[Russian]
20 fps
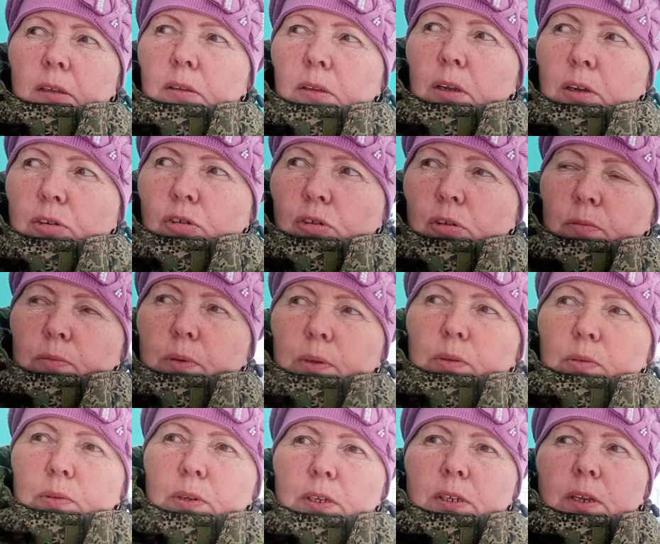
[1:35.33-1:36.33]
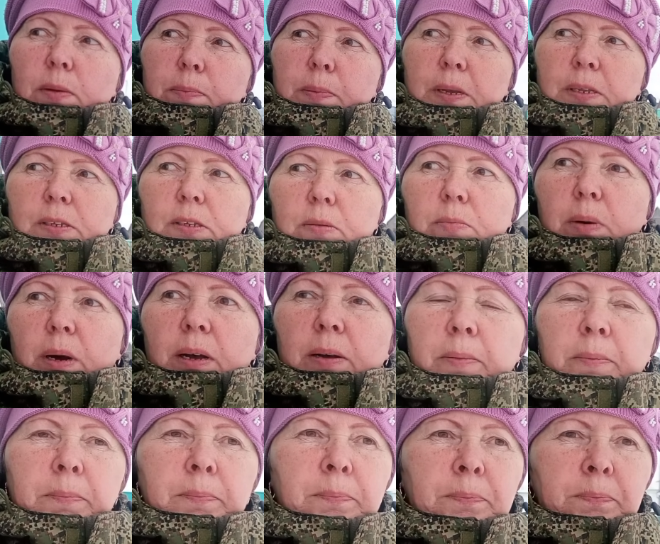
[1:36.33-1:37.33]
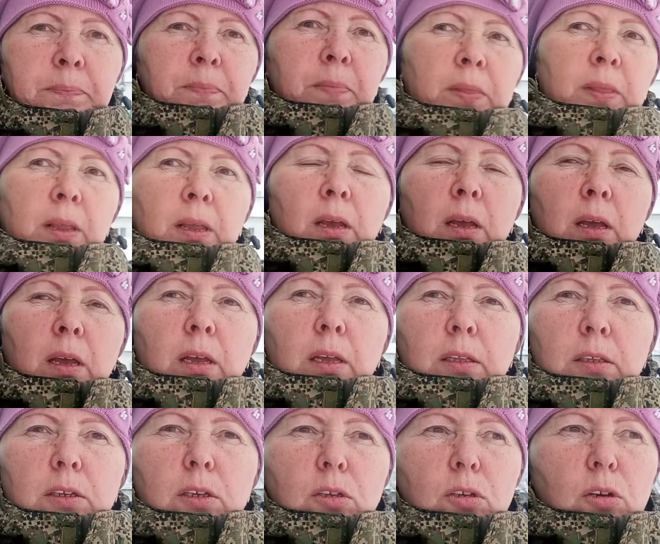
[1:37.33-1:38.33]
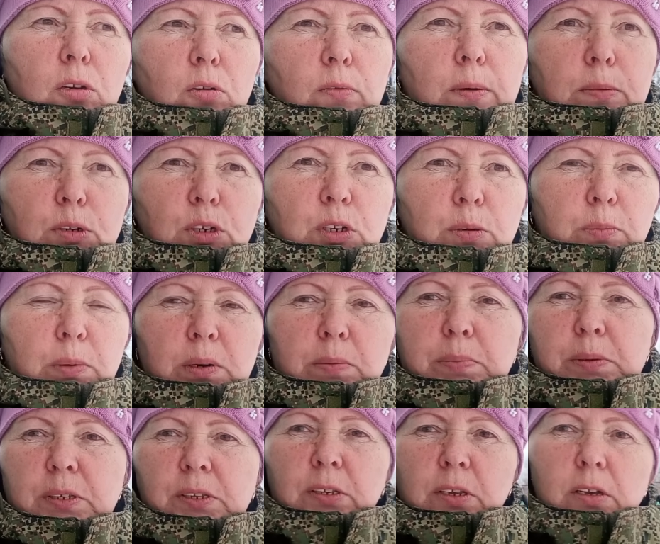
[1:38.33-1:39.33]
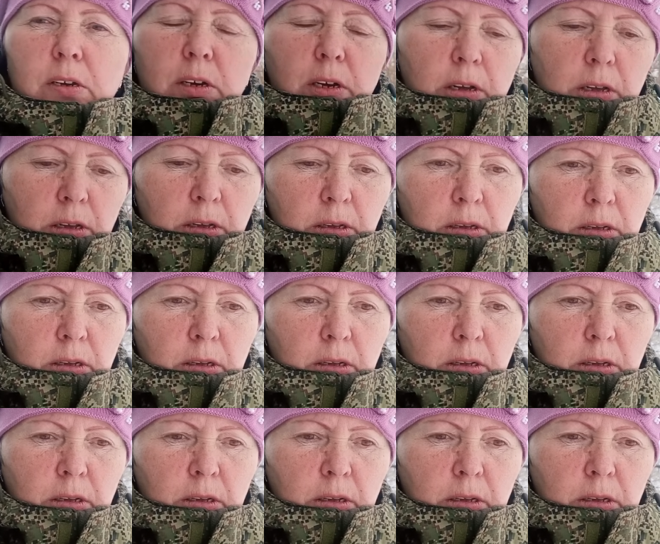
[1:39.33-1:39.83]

Так что вот у нас опять зима. Неделю вообще были без снега.